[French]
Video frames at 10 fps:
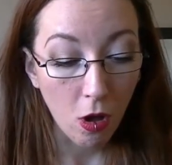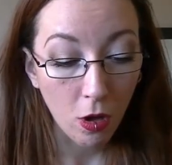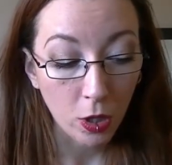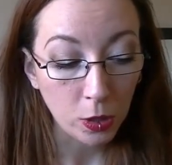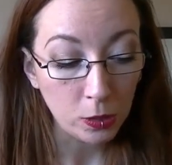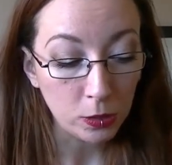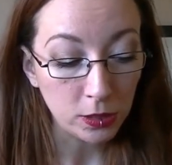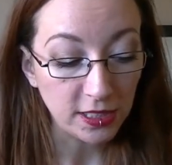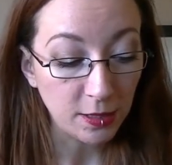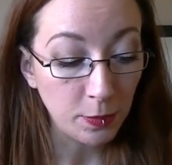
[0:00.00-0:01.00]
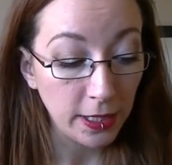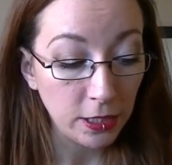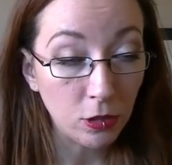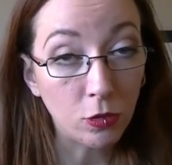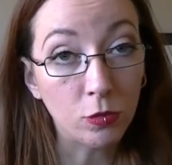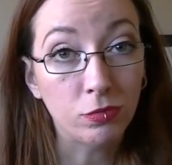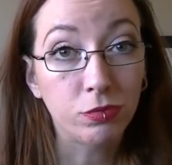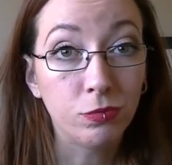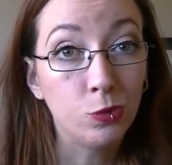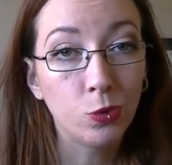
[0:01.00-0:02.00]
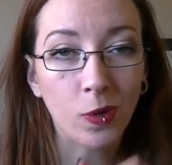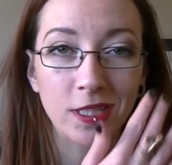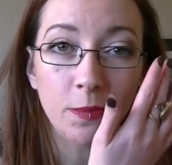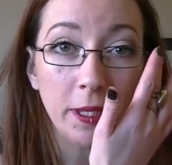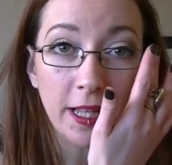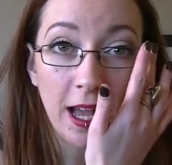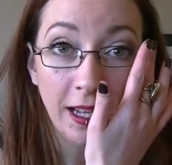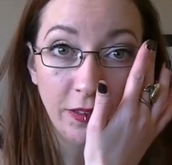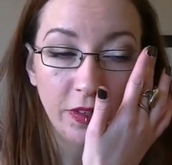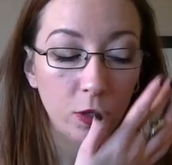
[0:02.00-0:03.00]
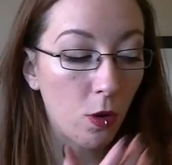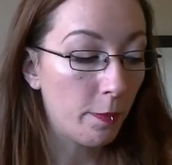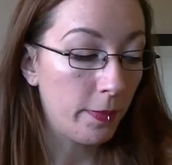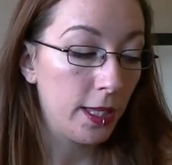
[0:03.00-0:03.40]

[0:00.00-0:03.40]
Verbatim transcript: ça met 2-3 semaines à arriver, quoi.